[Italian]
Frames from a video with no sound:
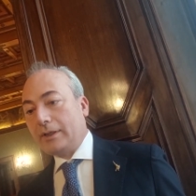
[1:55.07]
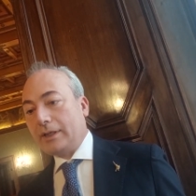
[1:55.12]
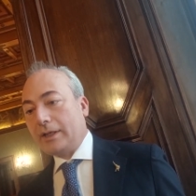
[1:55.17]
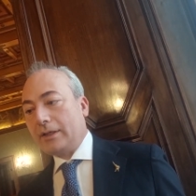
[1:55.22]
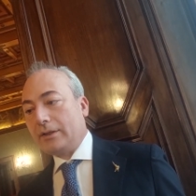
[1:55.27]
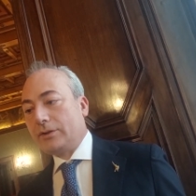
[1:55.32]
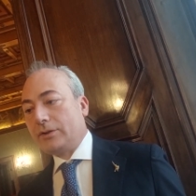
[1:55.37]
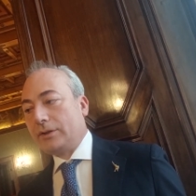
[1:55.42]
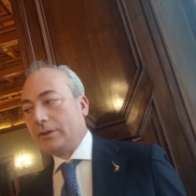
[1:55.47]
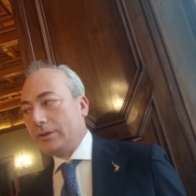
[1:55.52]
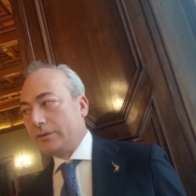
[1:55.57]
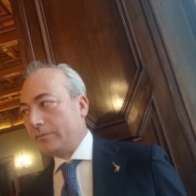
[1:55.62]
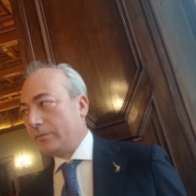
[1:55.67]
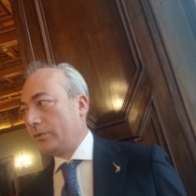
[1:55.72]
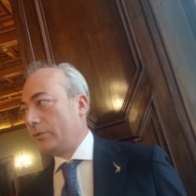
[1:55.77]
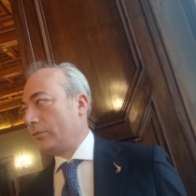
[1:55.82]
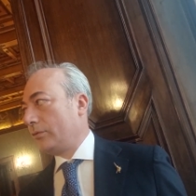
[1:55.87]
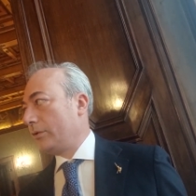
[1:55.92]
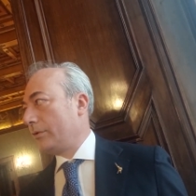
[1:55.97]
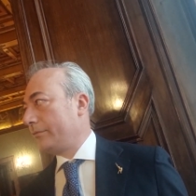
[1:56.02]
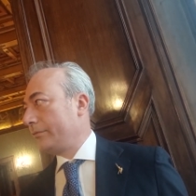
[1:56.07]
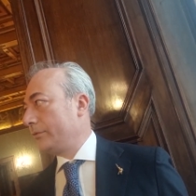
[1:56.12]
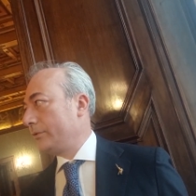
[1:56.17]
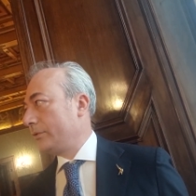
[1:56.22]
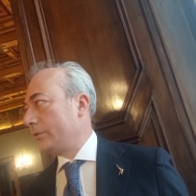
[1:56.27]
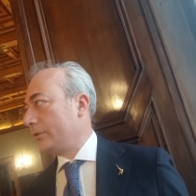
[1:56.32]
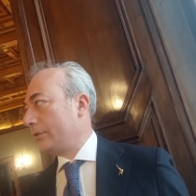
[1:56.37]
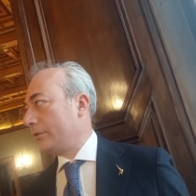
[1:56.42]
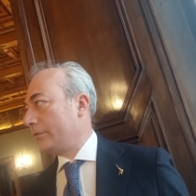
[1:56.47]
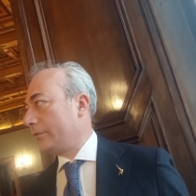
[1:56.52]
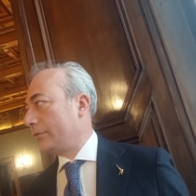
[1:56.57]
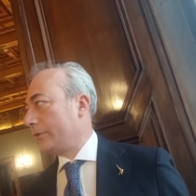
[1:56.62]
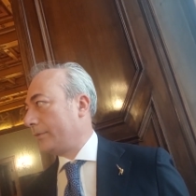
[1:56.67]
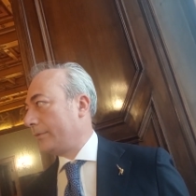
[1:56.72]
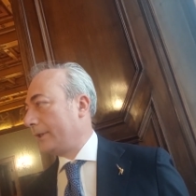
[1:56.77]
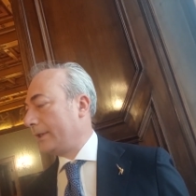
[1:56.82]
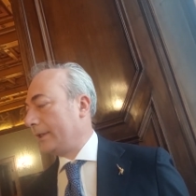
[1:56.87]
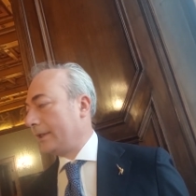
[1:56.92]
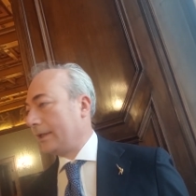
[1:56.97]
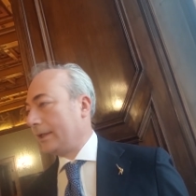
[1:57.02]
carcere svolgono una funzione
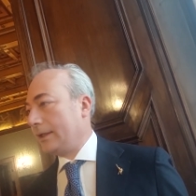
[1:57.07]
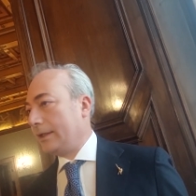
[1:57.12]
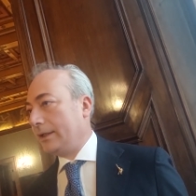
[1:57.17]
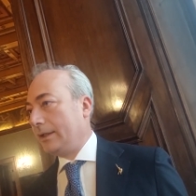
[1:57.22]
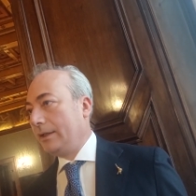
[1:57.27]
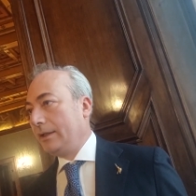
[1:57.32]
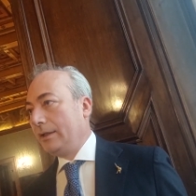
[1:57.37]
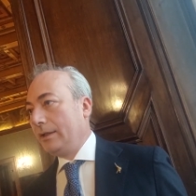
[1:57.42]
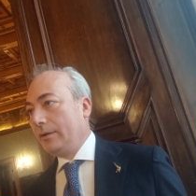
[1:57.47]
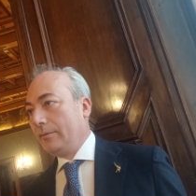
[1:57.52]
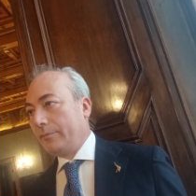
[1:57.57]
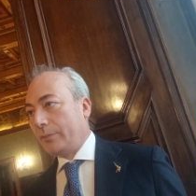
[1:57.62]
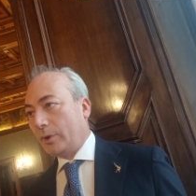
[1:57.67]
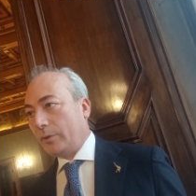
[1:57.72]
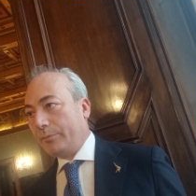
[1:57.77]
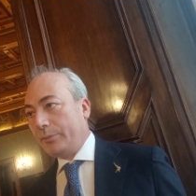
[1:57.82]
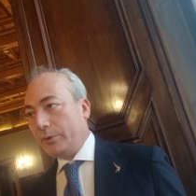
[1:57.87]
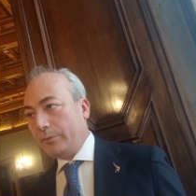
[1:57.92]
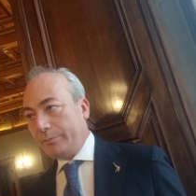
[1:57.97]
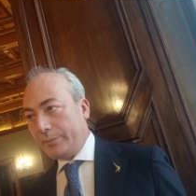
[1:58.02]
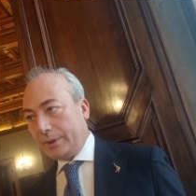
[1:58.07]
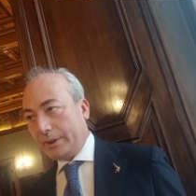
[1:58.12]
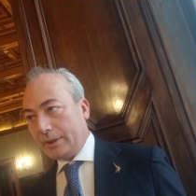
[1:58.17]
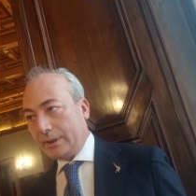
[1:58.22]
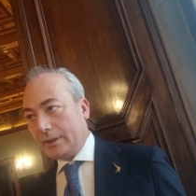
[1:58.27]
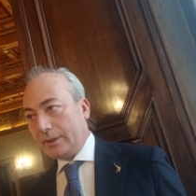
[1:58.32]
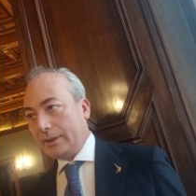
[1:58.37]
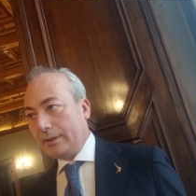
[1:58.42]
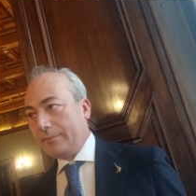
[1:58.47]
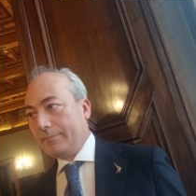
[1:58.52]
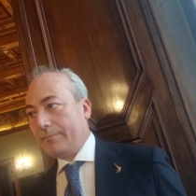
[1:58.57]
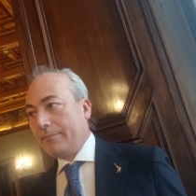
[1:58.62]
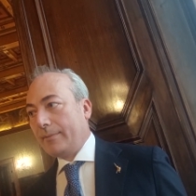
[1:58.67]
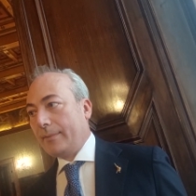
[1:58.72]
fondamentale proprio per eh,